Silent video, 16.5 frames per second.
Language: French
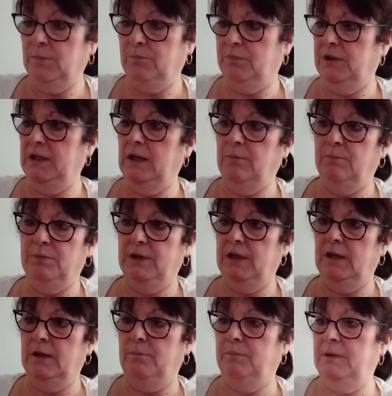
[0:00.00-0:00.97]
puis, et
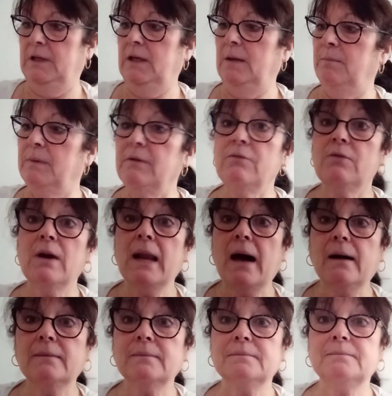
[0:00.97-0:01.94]
puis, et puis, et puis,
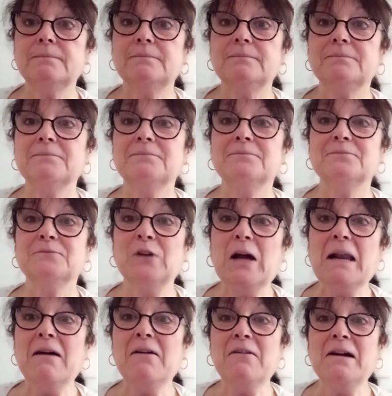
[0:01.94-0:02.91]
voilà.
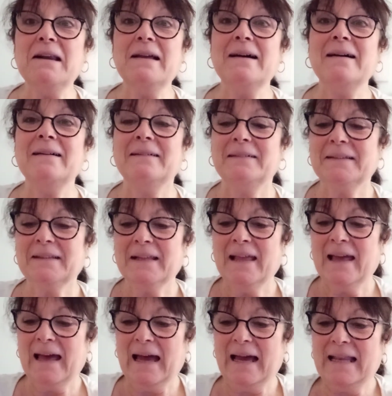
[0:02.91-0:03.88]
Voilà, voilà.
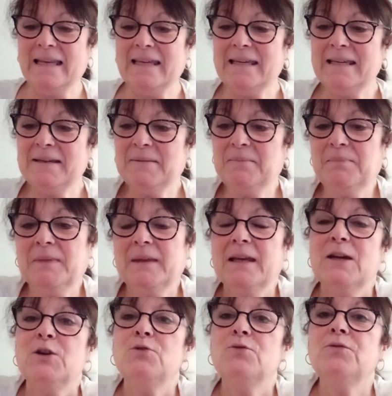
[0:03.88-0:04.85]
Allez,
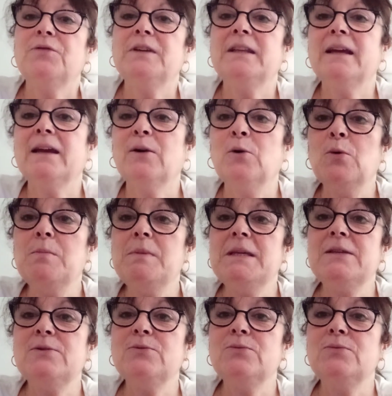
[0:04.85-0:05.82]
je vous fais des gros
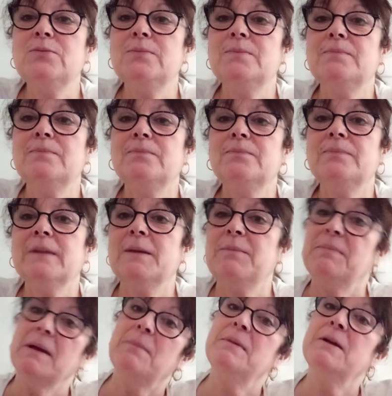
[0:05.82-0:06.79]
bisous. Et
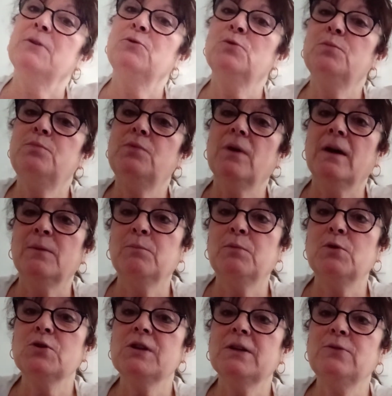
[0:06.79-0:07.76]
puis à bientôt pour un
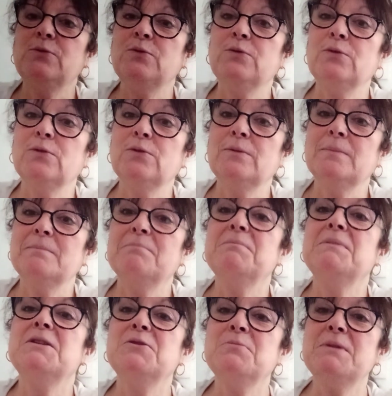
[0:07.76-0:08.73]
prochain tuto.
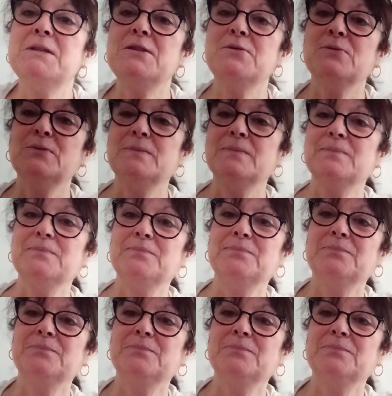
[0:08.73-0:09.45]
Bisous bisous